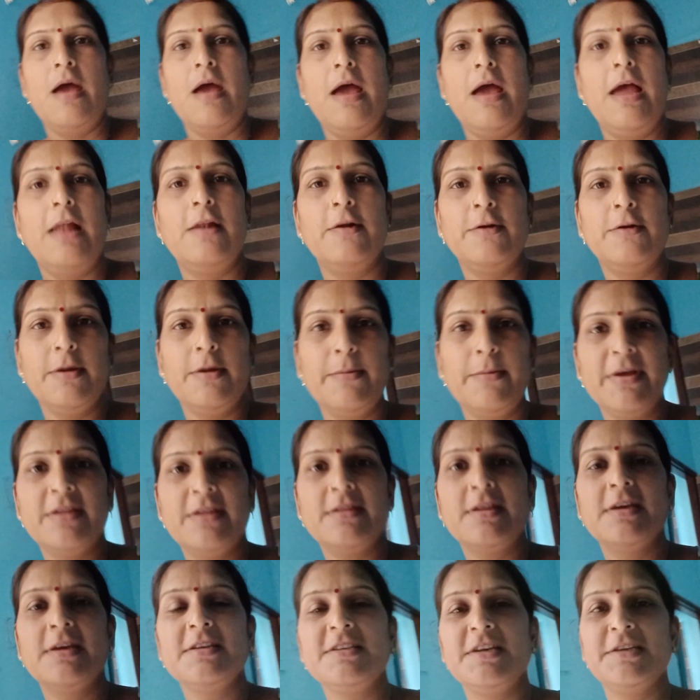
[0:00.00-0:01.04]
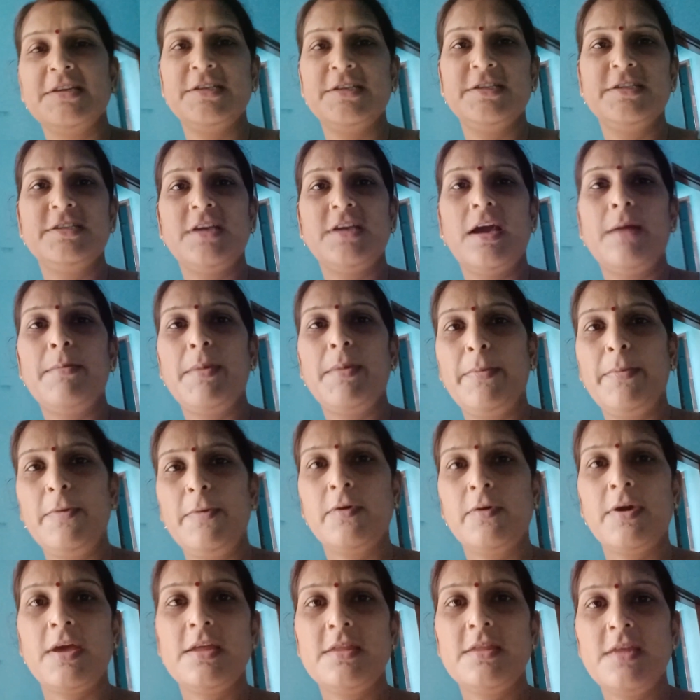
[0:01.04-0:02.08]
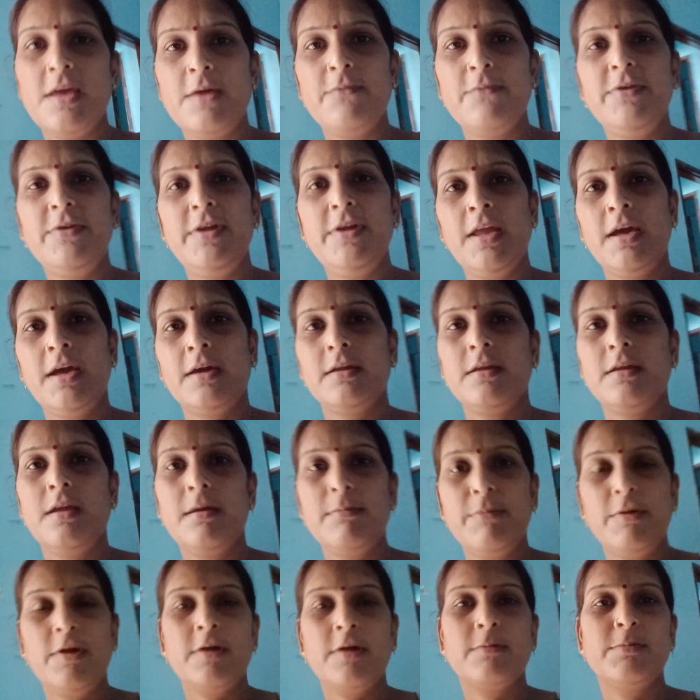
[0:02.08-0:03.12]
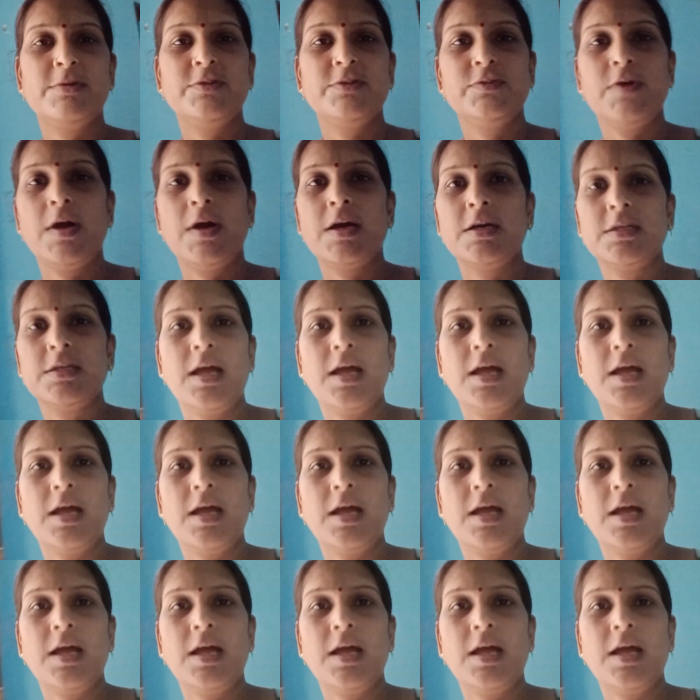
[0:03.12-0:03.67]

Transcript: हेलो नमस्ते जय श्री श्याम आप लोग कैसे हैं फिर एक नए ब्लॉग में स्वागत